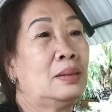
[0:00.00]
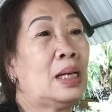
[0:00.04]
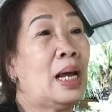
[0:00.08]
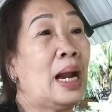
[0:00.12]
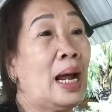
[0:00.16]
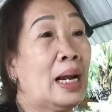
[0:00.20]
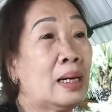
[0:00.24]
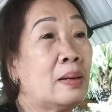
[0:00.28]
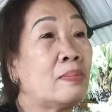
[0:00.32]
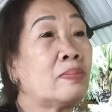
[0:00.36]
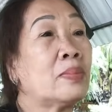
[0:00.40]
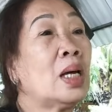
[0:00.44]
ta
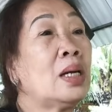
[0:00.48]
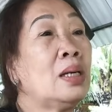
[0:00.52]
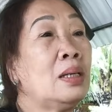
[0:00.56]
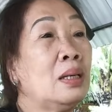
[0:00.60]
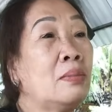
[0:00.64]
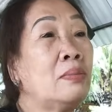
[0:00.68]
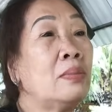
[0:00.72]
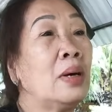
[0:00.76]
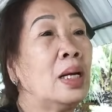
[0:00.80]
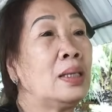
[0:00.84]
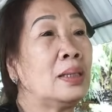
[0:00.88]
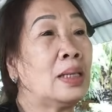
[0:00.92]
đặt niềm tin
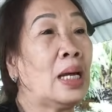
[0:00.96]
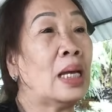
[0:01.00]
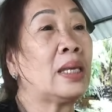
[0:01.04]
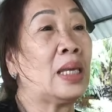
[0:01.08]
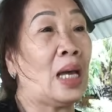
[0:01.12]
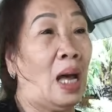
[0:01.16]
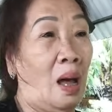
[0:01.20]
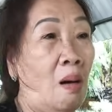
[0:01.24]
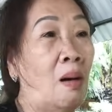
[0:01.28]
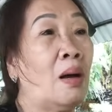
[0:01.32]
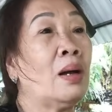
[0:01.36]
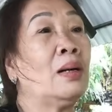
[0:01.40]
nơi mình ta
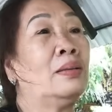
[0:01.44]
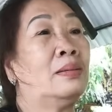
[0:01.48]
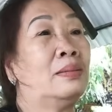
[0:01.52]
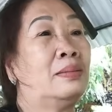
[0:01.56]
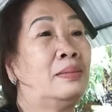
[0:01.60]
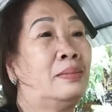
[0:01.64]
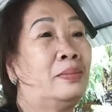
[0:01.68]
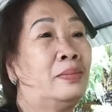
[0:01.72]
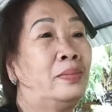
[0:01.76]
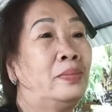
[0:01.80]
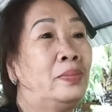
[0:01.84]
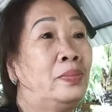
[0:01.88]
chọn
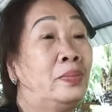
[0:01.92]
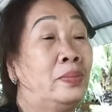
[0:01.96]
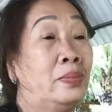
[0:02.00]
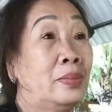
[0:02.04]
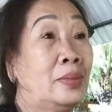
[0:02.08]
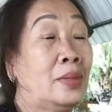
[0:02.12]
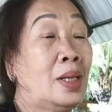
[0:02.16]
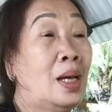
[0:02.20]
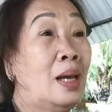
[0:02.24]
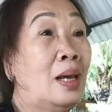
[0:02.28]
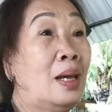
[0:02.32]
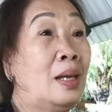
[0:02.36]
à.
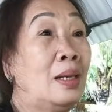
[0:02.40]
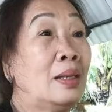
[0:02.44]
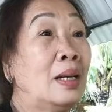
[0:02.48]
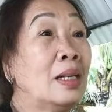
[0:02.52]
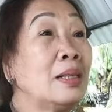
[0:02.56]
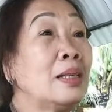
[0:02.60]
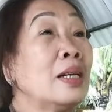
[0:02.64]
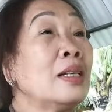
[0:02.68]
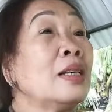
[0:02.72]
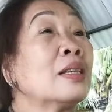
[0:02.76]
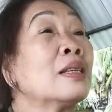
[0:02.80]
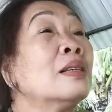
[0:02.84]
thì nó
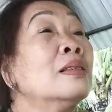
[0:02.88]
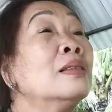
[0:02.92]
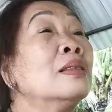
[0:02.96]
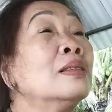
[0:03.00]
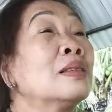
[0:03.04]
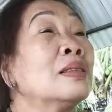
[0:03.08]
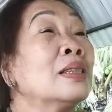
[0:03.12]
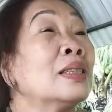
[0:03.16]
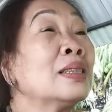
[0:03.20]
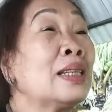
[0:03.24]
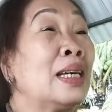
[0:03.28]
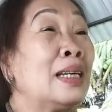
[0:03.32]
nó
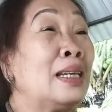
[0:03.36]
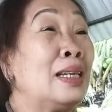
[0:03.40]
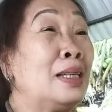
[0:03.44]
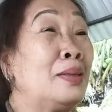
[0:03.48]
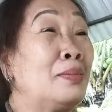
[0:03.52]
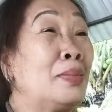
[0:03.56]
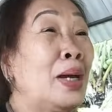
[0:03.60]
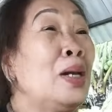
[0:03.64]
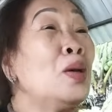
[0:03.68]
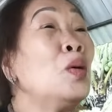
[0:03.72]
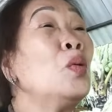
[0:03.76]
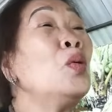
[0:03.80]
thương
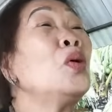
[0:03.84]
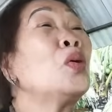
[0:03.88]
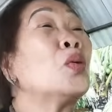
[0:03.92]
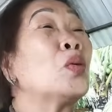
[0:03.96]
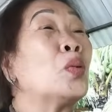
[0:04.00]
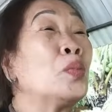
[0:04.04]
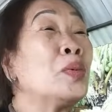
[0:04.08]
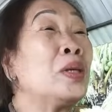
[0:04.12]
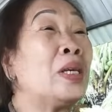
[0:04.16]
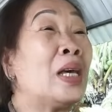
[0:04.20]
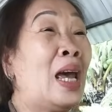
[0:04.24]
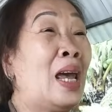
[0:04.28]
thì mấy núi
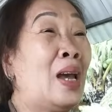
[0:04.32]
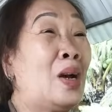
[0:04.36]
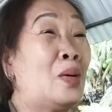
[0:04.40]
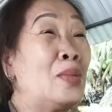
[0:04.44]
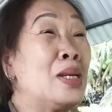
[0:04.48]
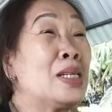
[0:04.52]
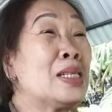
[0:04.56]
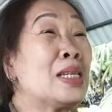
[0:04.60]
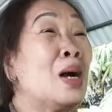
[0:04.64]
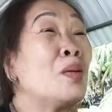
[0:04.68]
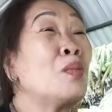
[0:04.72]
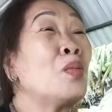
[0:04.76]
cũng chèo
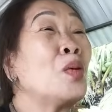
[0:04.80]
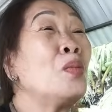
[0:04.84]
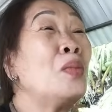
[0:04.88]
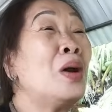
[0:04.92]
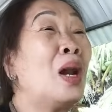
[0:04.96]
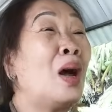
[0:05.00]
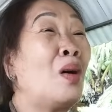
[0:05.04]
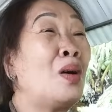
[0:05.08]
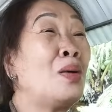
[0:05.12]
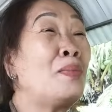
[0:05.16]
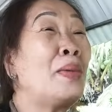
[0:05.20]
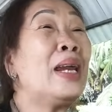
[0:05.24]
mấy sông cũng
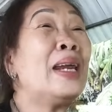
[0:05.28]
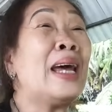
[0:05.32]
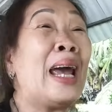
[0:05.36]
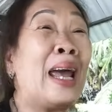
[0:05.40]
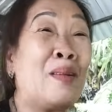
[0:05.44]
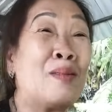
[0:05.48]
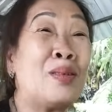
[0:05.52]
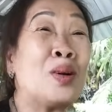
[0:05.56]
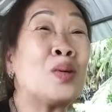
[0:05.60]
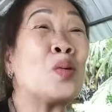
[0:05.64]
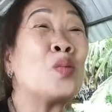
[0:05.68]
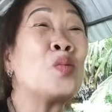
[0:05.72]
lội mấy
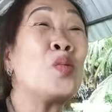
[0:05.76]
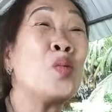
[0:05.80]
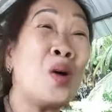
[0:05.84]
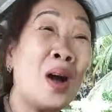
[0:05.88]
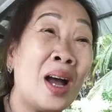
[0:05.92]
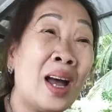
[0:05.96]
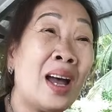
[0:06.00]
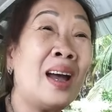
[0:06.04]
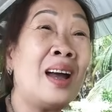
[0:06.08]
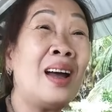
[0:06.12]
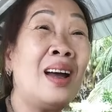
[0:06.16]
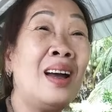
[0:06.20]
đèo nó cũng
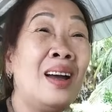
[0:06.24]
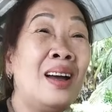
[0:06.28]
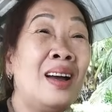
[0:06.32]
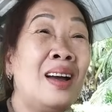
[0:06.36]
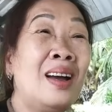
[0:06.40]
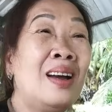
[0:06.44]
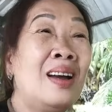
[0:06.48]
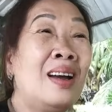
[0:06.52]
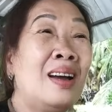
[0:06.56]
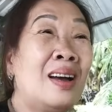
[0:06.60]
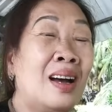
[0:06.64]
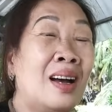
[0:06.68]
qua
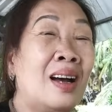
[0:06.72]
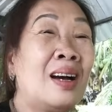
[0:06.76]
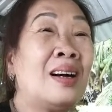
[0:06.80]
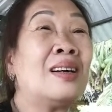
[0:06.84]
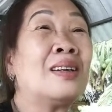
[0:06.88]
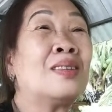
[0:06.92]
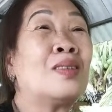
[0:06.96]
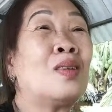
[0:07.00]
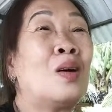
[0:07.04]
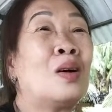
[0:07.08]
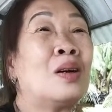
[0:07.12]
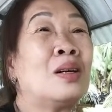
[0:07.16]

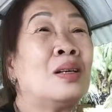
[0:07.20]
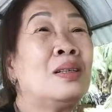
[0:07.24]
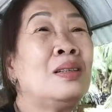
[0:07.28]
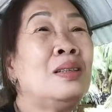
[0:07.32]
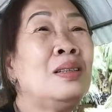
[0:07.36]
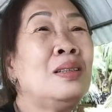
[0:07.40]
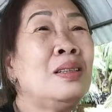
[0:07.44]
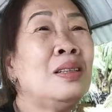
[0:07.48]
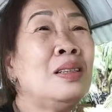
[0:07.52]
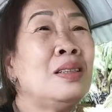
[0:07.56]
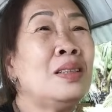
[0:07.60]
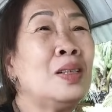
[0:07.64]
à,
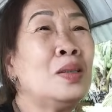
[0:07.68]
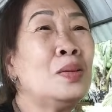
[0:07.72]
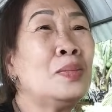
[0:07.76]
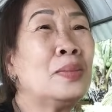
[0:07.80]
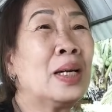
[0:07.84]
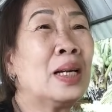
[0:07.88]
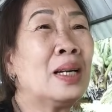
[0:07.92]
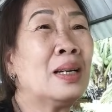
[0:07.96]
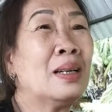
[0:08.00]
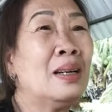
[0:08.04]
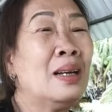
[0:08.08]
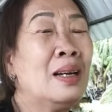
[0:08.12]
còn nó kiểu
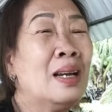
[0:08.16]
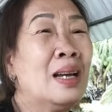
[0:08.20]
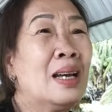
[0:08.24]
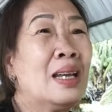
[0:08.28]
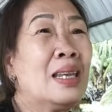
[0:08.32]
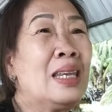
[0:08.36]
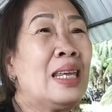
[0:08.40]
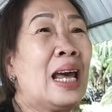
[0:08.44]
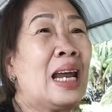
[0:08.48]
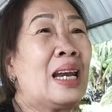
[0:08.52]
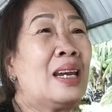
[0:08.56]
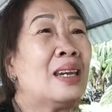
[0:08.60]
mà
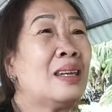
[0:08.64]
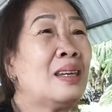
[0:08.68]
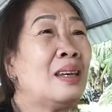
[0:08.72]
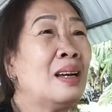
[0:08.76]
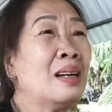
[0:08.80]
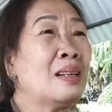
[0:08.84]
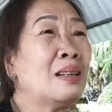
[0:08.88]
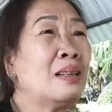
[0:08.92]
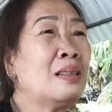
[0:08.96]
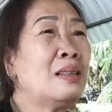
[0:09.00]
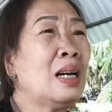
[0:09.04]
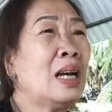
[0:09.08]
dành
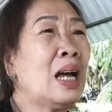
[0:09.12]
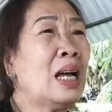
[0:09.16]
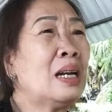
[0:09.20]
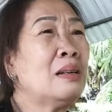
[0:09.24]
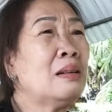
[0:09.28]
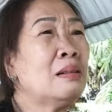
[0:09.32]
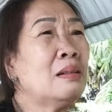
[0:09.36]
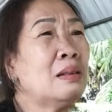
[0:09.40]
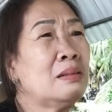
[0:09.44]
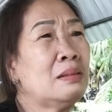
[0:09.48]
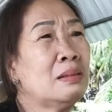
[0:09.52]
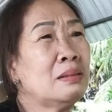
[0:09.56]
giật nó
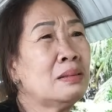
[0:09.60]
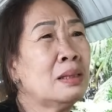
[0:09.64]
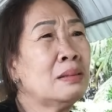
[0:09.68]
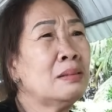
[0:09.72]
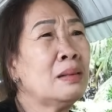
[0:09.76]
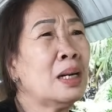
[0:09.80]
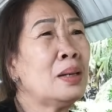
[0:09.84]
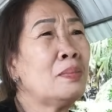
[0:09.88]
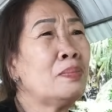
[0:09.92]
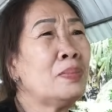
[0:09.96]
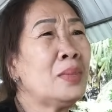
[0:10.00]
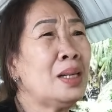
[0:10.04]
anh anh
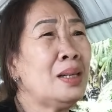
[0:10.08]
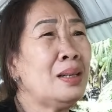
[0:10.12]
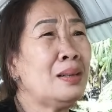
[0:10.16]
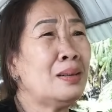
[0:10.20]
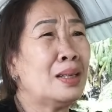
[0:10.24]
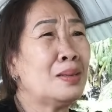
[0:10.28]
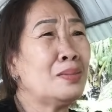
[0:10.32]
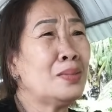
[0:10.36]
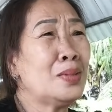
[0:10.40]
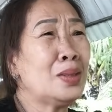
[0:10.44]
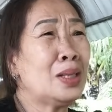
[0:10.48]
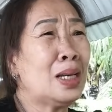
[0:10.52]
thương em đi
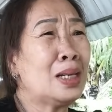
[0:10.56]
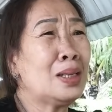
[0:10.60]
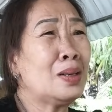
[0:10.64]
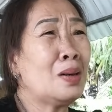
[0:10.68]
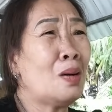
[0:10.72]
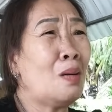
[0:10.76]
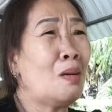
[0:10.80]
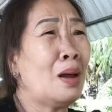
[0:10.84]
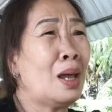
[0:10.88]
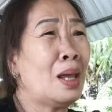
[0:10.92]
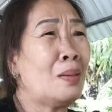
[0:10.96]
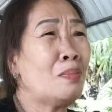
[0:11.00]
rồi anh, anh
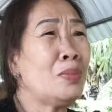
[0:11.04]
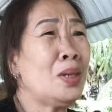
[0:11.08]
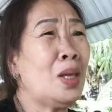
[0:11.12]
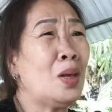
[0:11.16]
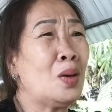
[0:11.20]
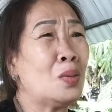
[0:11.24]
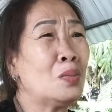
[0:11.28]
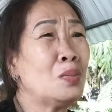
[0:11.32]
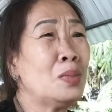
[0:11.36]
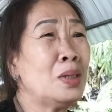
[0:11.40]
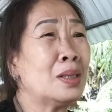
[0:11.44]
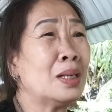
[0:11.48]
cho em
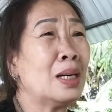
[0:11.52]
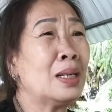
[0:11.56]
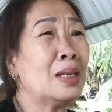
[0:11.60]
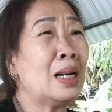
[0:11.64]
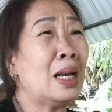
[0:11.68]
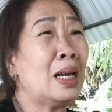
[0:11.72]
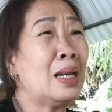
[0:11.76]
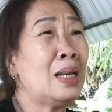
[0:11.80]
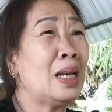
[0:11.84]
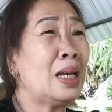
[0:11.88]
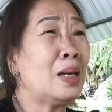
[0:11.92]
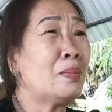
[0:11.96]
gì cũng được
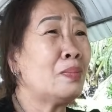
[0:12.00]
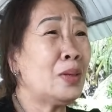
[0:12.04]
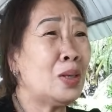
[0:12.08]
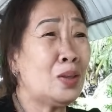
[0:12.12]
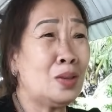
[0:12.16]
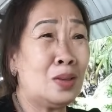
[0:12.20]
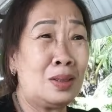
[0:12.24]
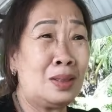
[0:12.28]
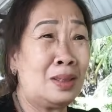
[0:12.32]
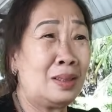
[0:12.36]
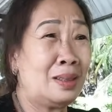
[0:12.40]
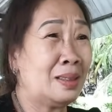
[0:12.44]
anh lấy em đi
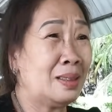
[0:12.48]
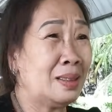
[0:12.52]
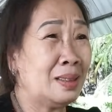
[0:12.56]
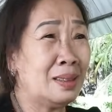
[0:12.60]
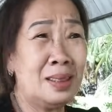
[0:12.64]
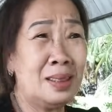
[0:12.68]
rồi